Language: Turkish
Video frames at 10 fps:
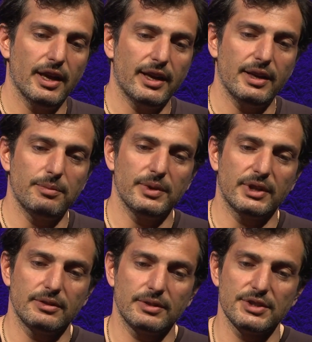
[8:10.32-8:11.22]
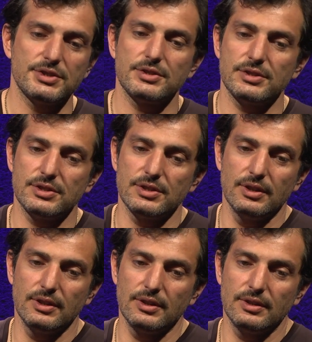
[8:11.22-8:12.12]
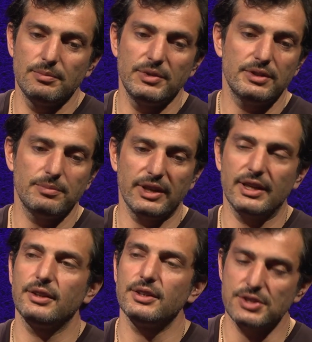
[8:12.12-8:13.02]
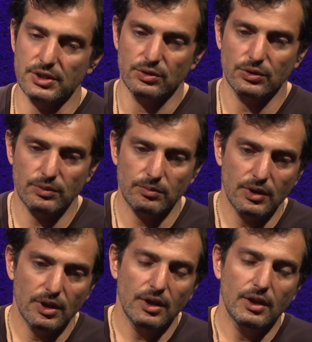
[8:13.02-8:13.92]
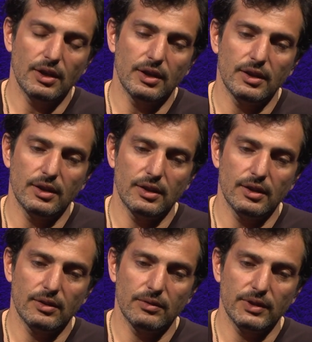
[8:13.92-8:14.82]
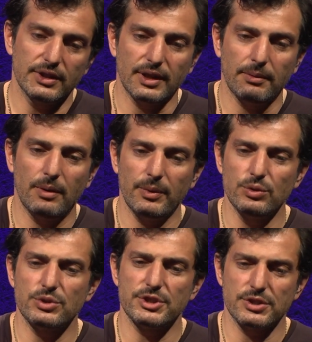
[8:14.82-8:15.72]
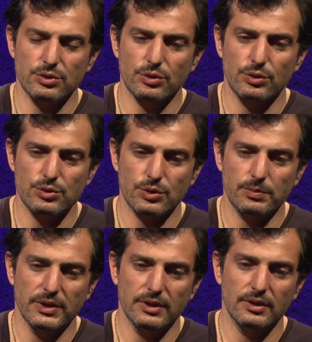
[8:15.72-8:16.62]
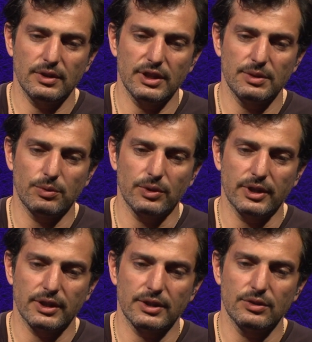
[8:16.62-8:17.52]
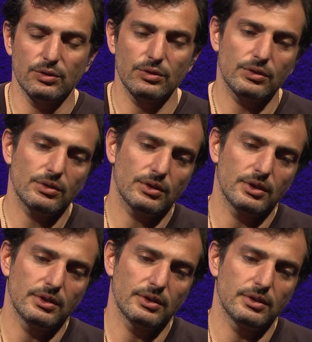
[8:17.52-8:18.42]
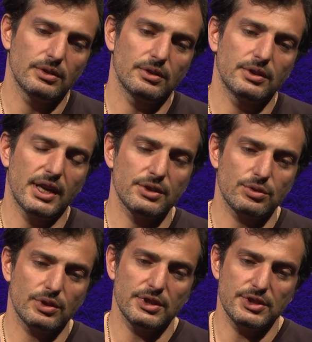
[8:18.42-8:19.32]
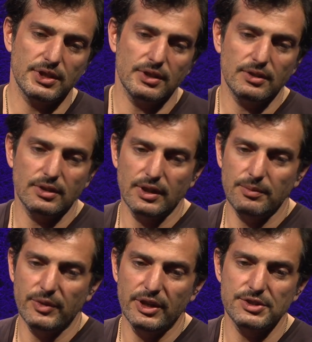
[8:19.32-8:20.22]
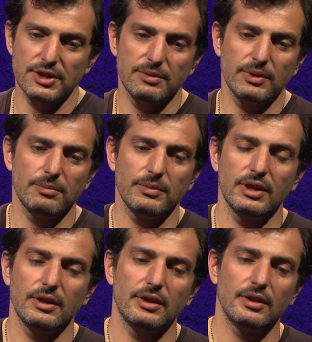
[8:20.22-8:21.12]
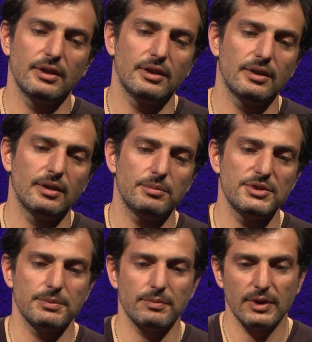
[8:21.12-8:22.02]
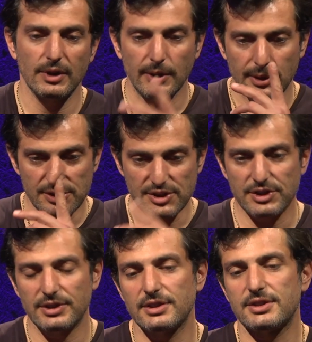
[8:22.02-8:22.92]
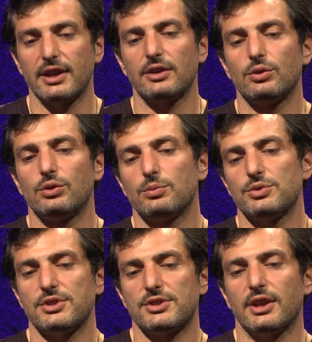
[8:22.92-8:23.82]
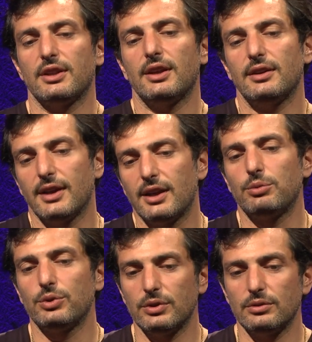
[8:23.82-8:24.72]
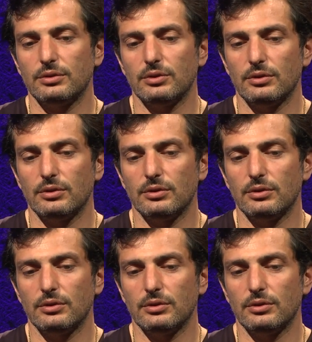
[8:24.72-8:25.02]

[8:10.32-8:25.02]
Her ay bir kız e, bir mekanda çekiyordum. E, ve tamamen üç kişi, çok küçük bir ekip olarak gidiyorduk. E, daha sonra işte hem menajerim hem e, bizim çeşitli saygı duyduğumuz insanlar yani bunu